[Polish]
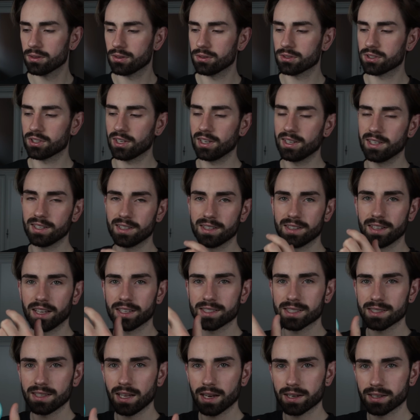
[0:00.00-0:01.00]
to że na
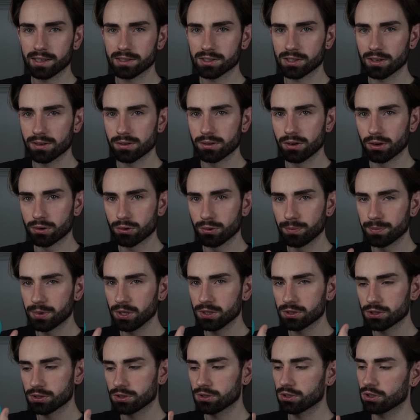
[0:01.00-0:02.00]
start, jeżeli go
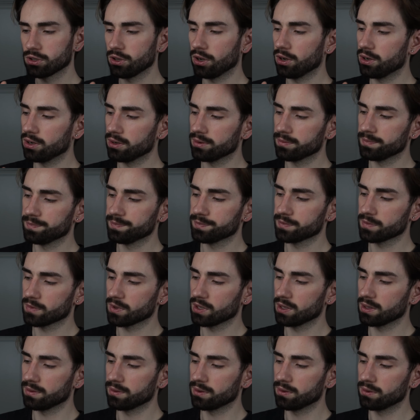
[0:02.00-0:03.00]
kupisz, to
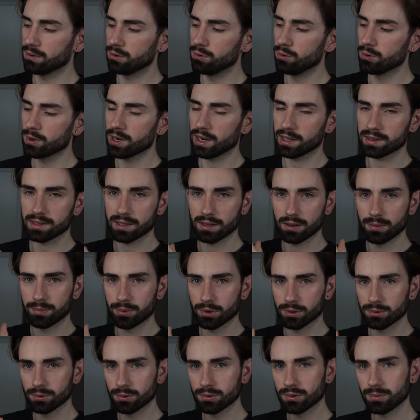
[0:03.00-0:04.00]
góra tego
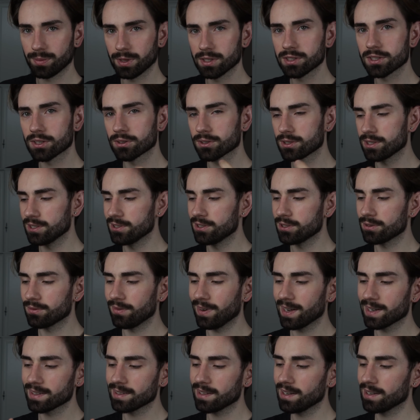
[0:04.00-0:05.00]
produktu będzie dosyć
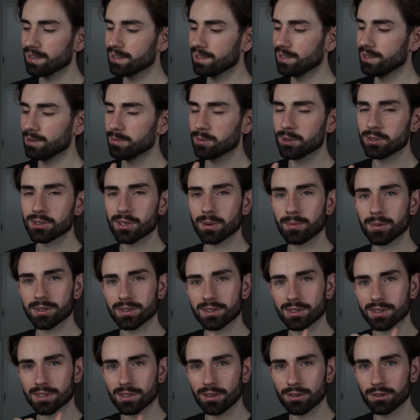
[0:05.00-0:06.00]
twarda i im niżej
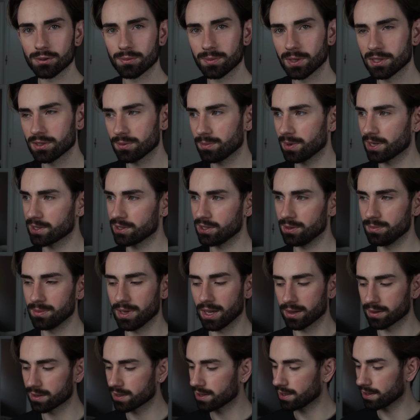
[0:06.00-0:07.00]
będziesz schodził, będzie bardziej
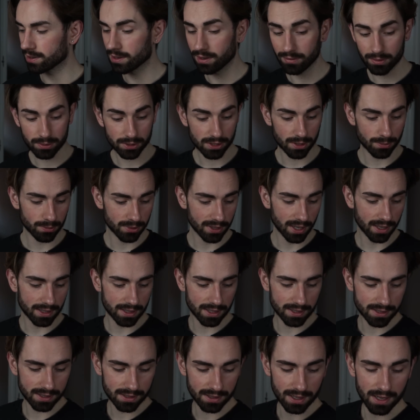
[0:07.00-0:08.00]
miękka. Nie wiem czemu tak
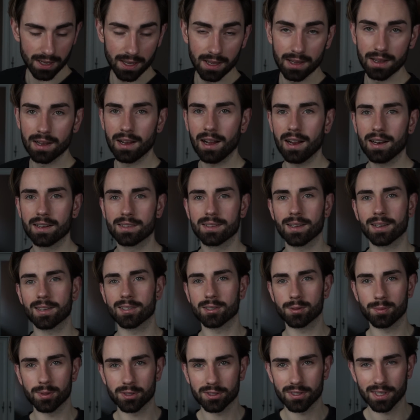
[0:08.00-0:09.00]
jest, ale taka
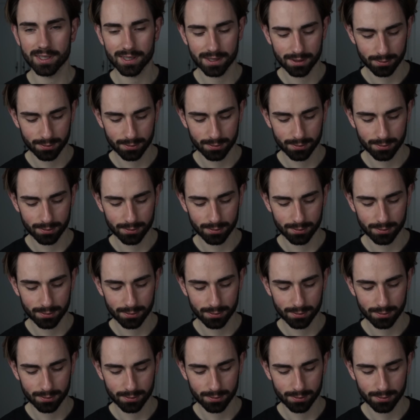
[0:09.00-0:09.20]
śmieszna